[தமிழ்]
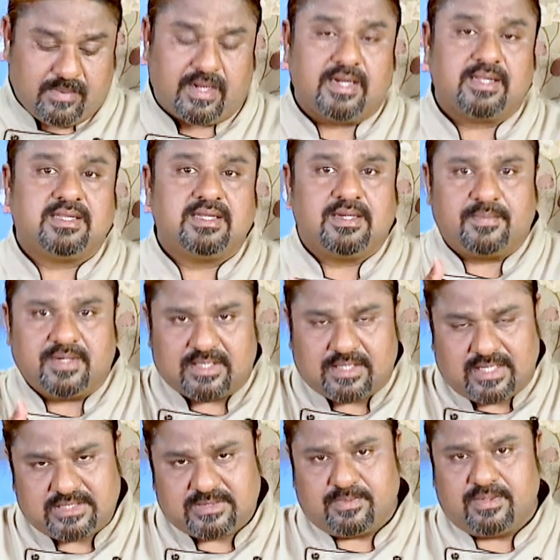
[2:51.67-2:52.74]
நம்ம அடுத்து நம்ம
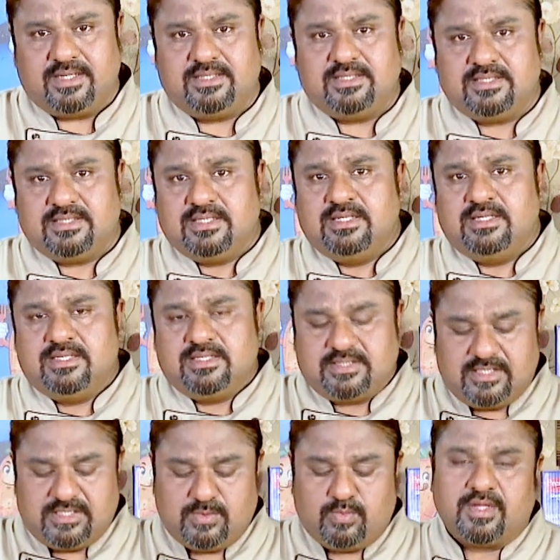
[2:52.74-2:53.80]
டாஸ் பண்ணி
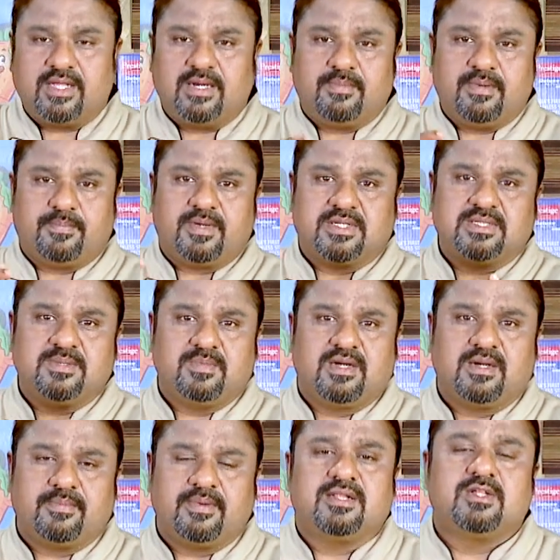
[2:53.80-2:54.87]
செஞ்சு முடிக்கிறப்ப ப்ரெசென்ட்
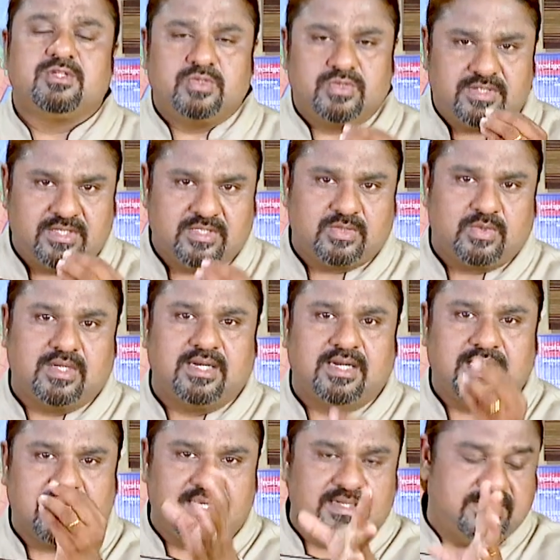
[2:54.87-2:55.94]
பண்ணுறப்ப அந்த ஜூசினஸோட
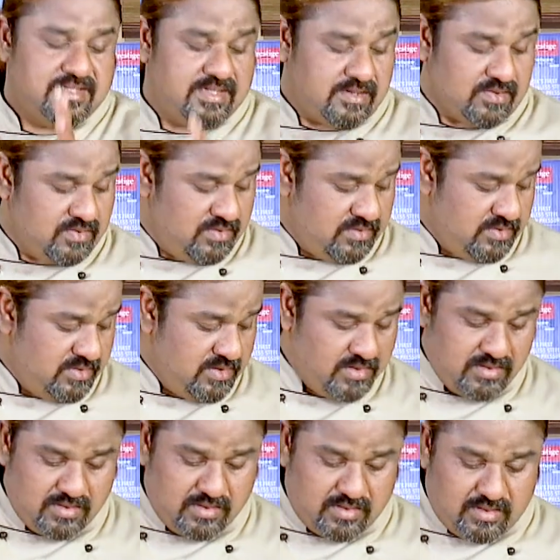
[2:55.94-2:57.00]
நல்லா கிரன்ச்சியாக இருக்கும்
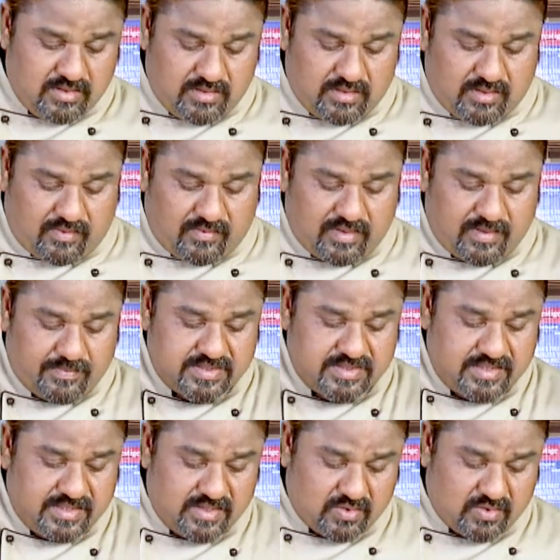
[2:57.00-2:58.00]
அவ்வளோதான் பேசிக்கிட்டே